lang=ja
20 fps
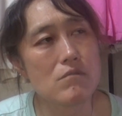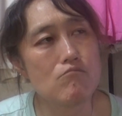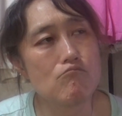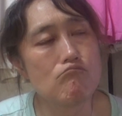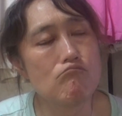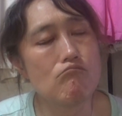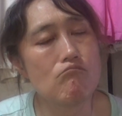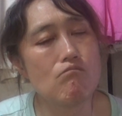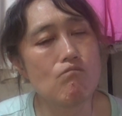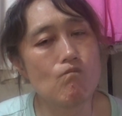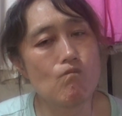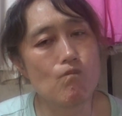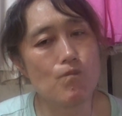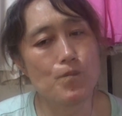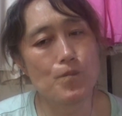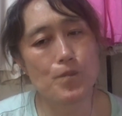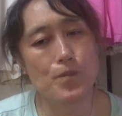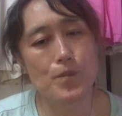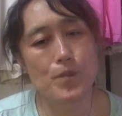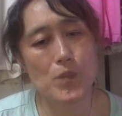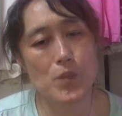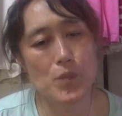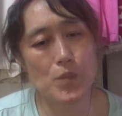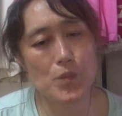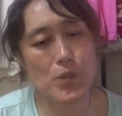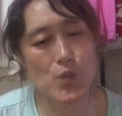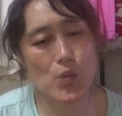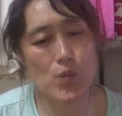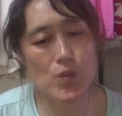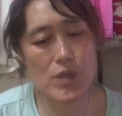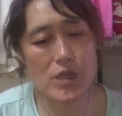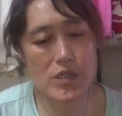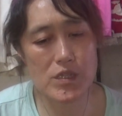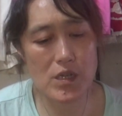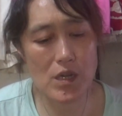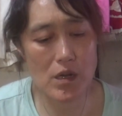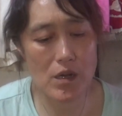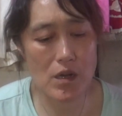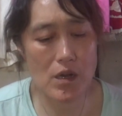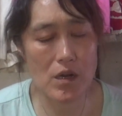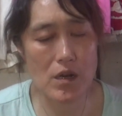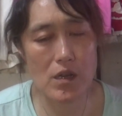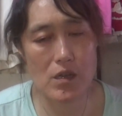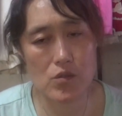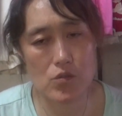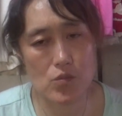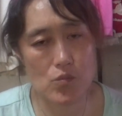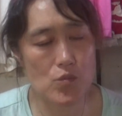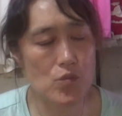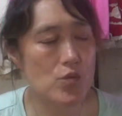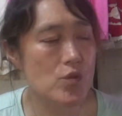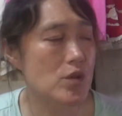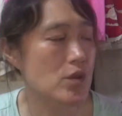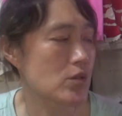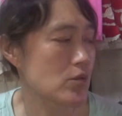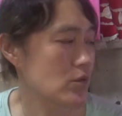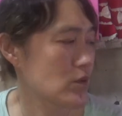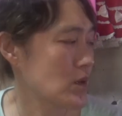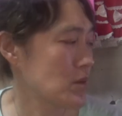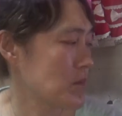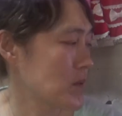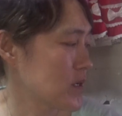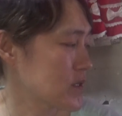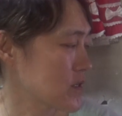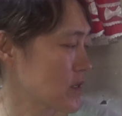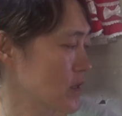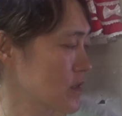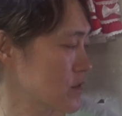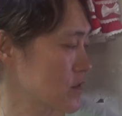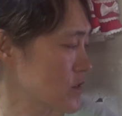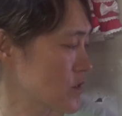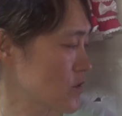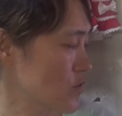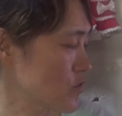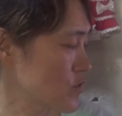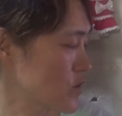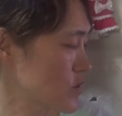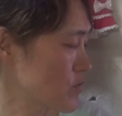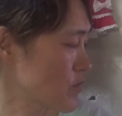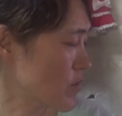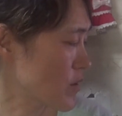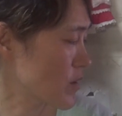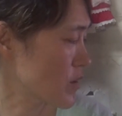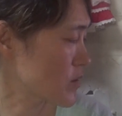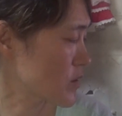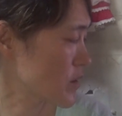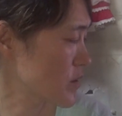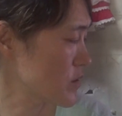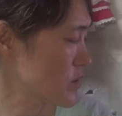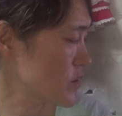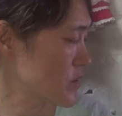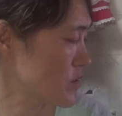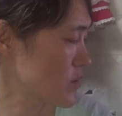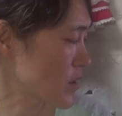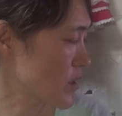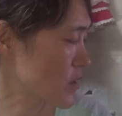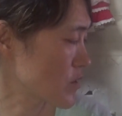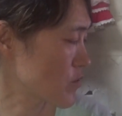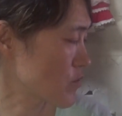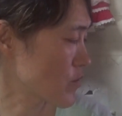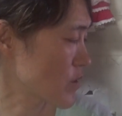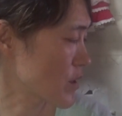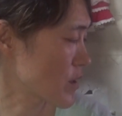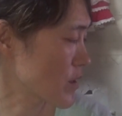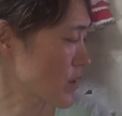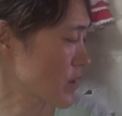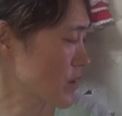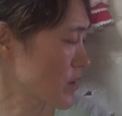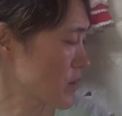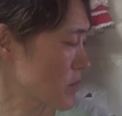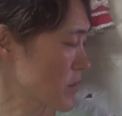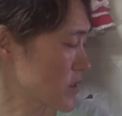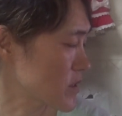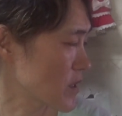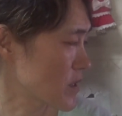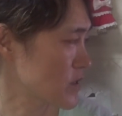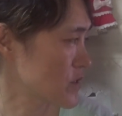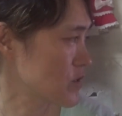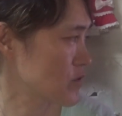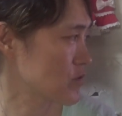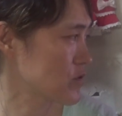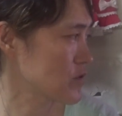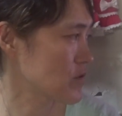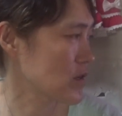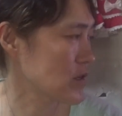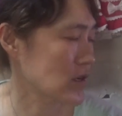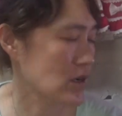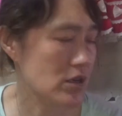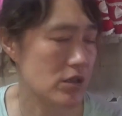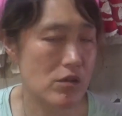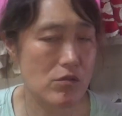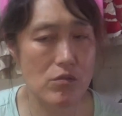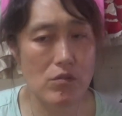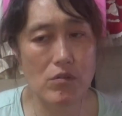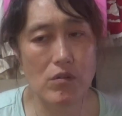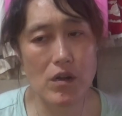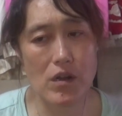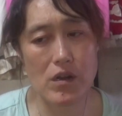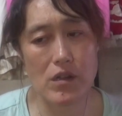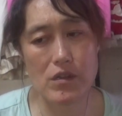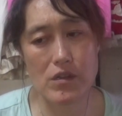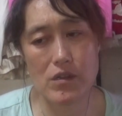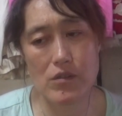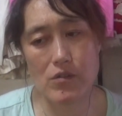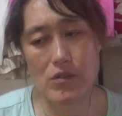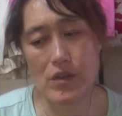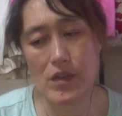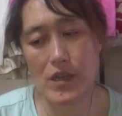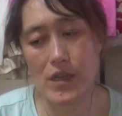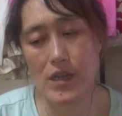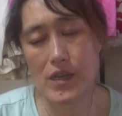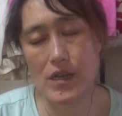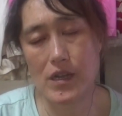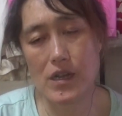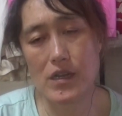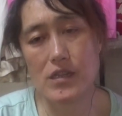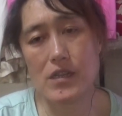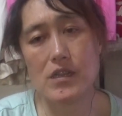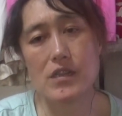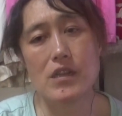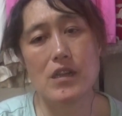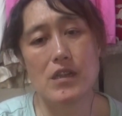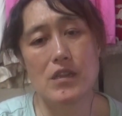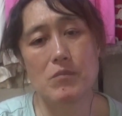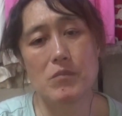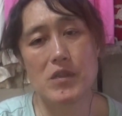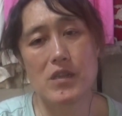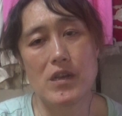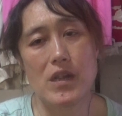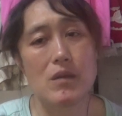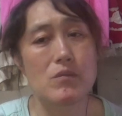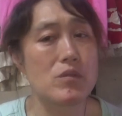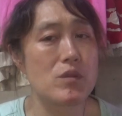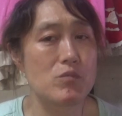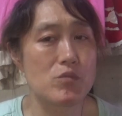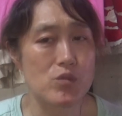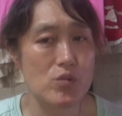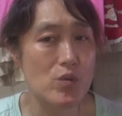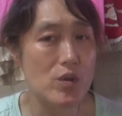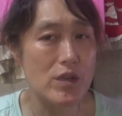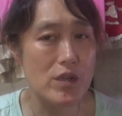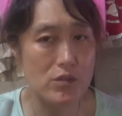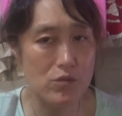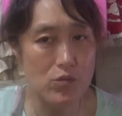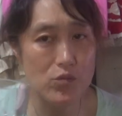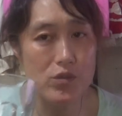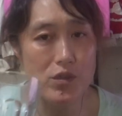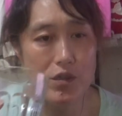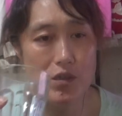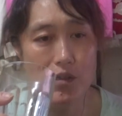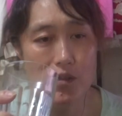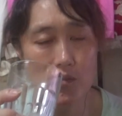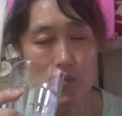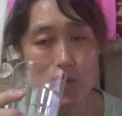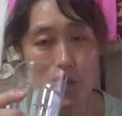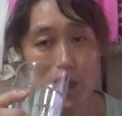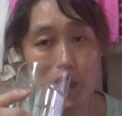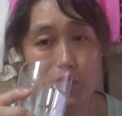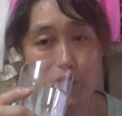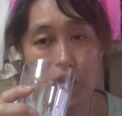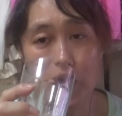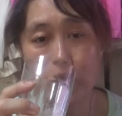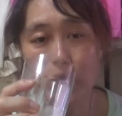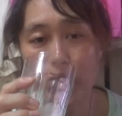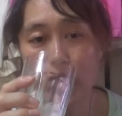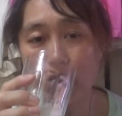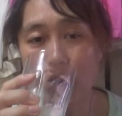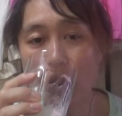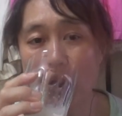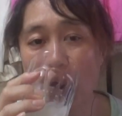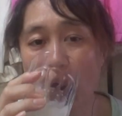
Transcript: うんそんな時間かからへんと思うんだけどねまあ3時4時には3時に帰ってこれへんかなまあ3時4時ぐらいには帰ってこれるか分からんだけど帰ってきたらねまたライブでもしようかなと思ってんだけどゲームライブで